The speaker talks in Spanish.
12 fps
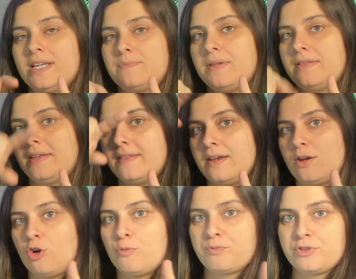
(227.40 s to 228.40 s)
especie
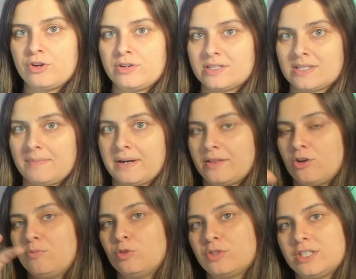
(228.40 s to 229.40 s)
de opciones, que aparecen
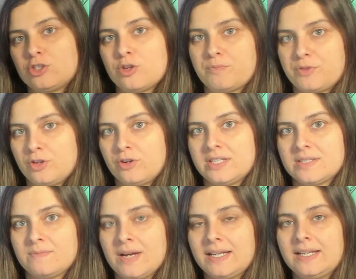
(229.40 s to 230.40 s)
como tres
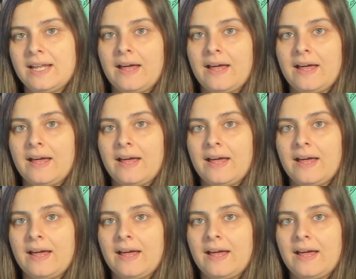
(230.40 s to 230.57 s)
opciones, ¿vale?